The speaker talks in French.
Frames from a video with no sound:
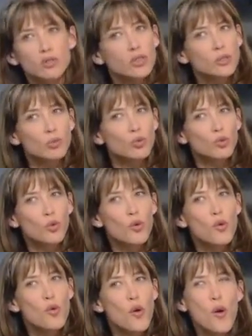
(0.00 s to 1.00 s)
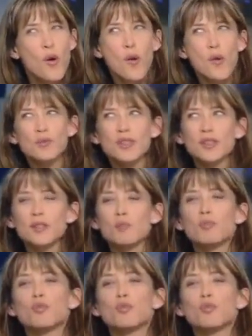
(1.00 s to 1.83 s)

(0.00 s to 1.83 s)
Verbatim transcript: C'était plutôt euh, joyeux.